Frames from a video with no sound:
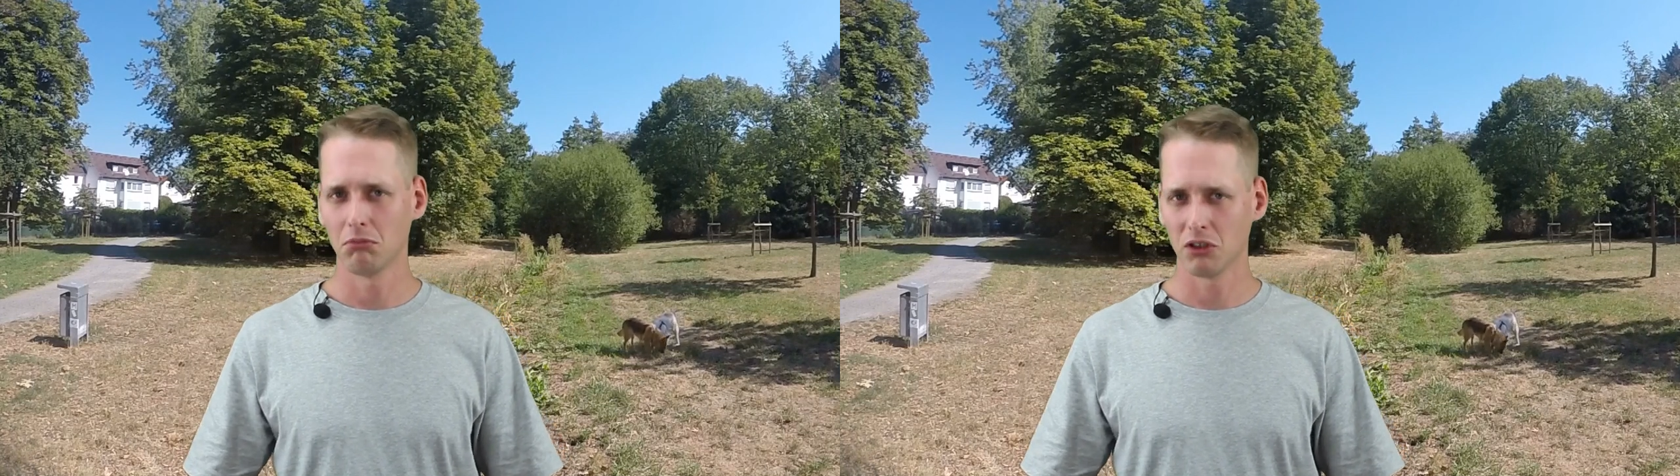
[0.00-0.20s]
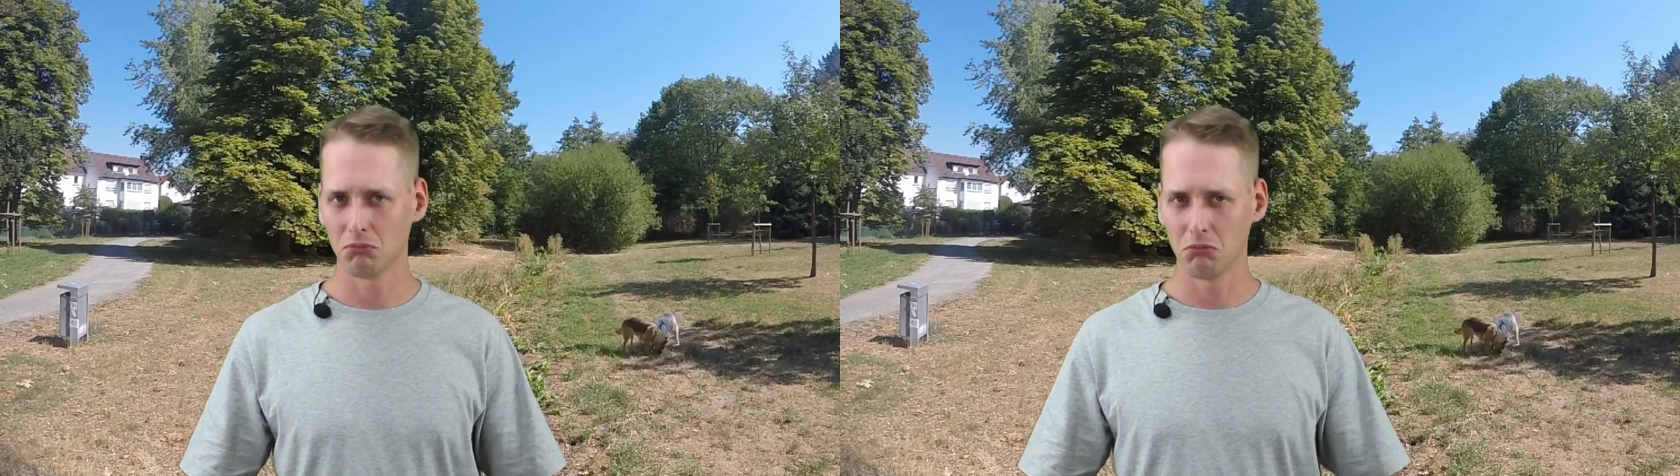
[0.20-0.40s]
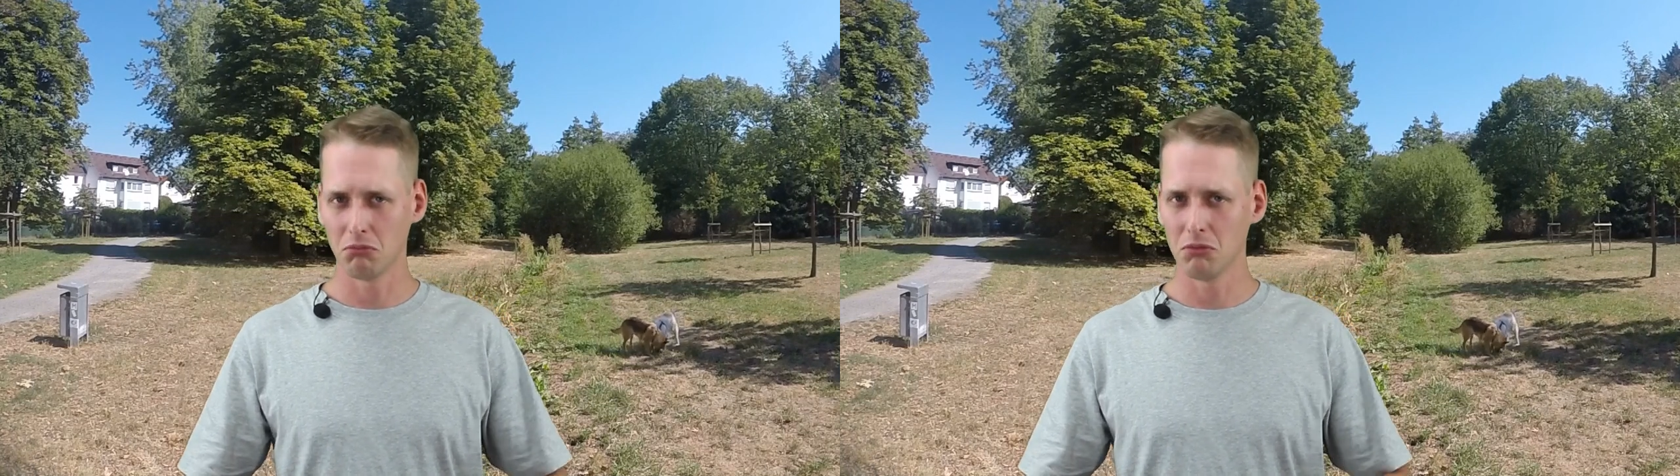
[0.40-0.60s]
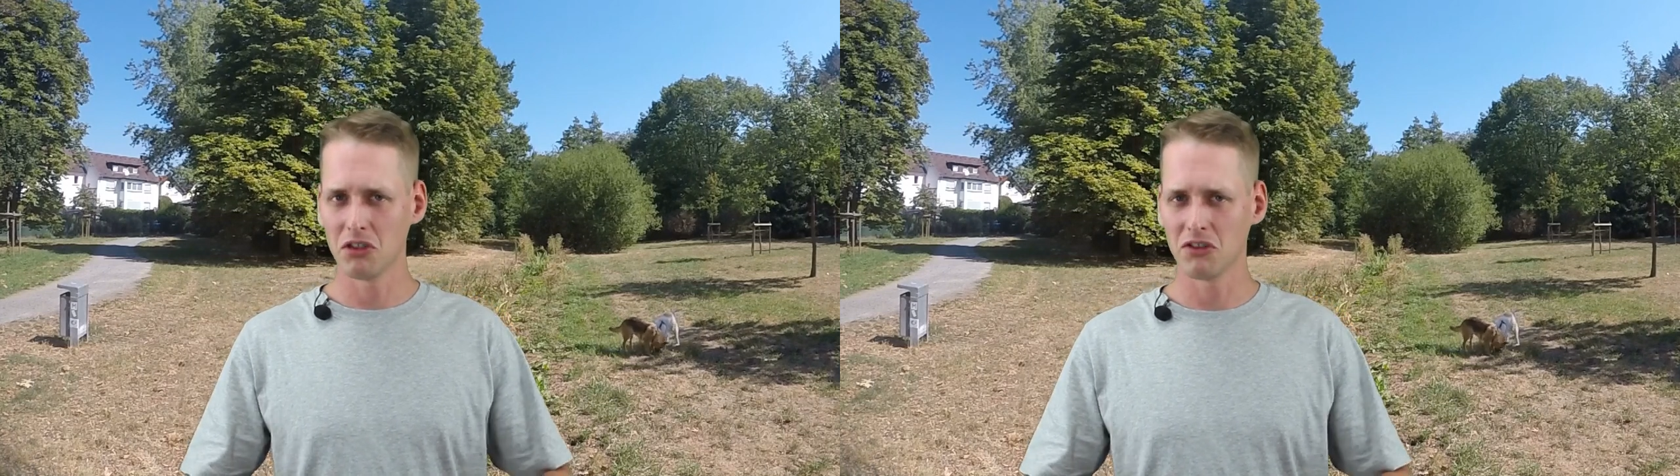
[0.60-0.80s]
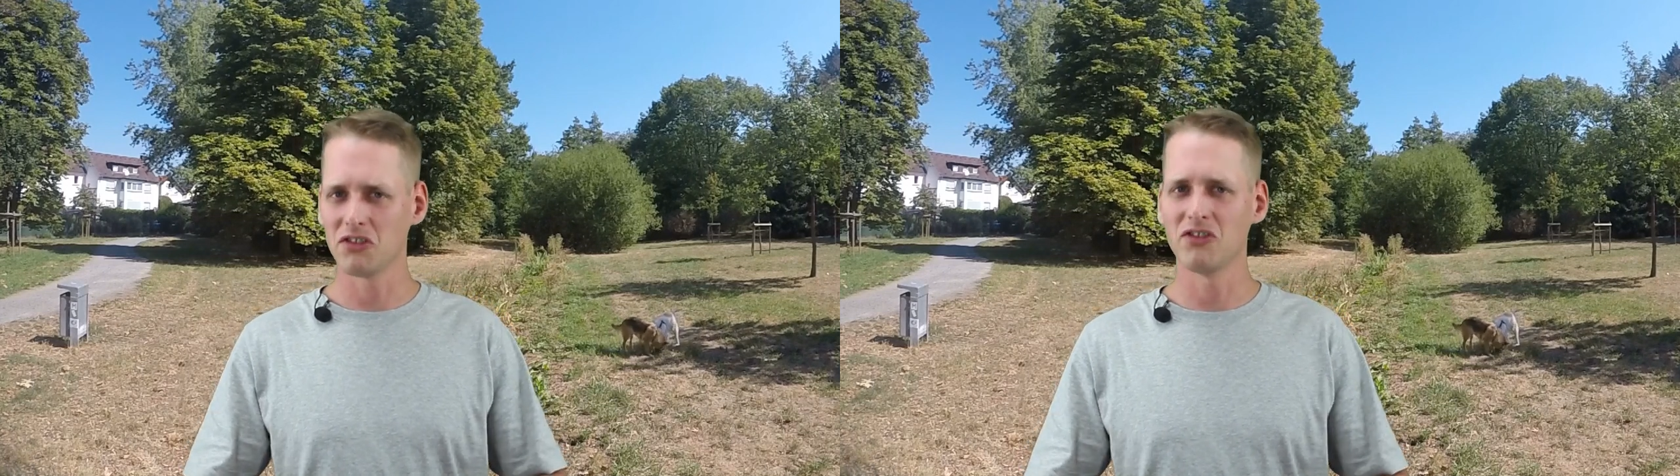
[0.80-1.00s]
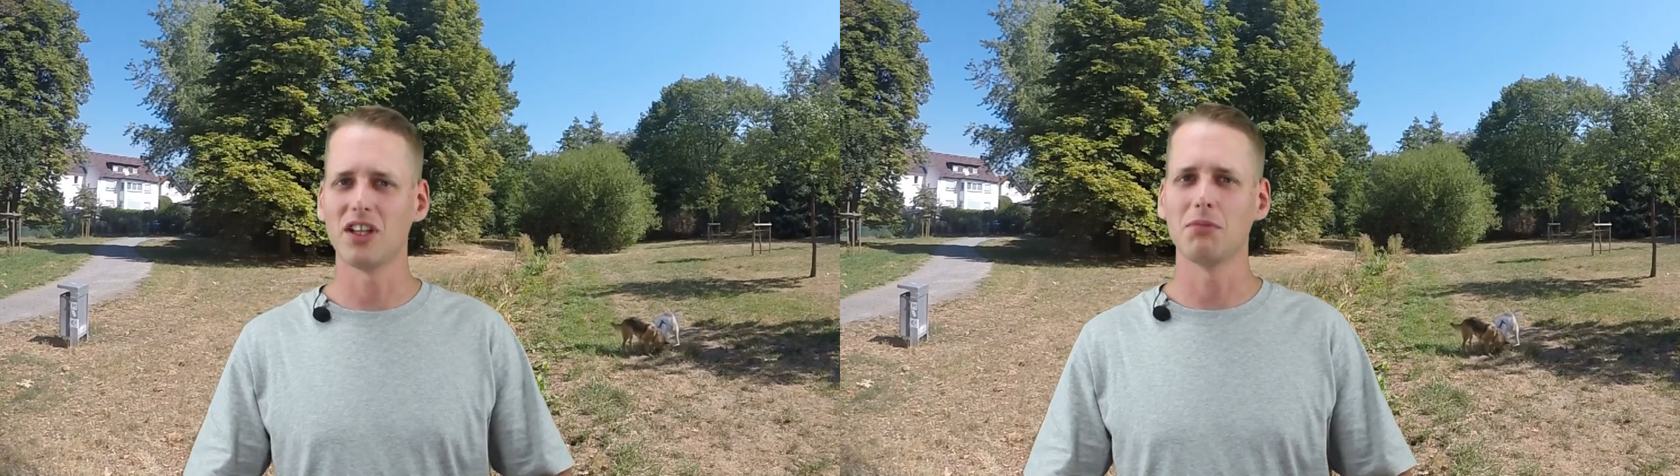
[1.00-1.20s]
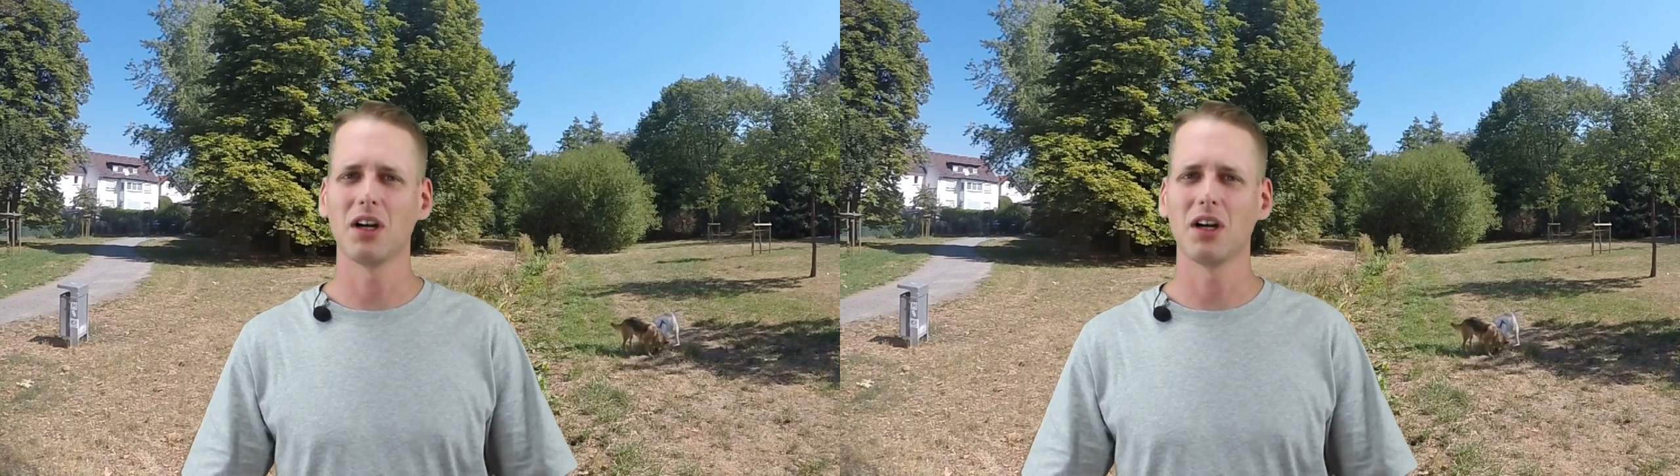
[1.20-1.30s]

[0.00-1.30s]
hat mindestens denselben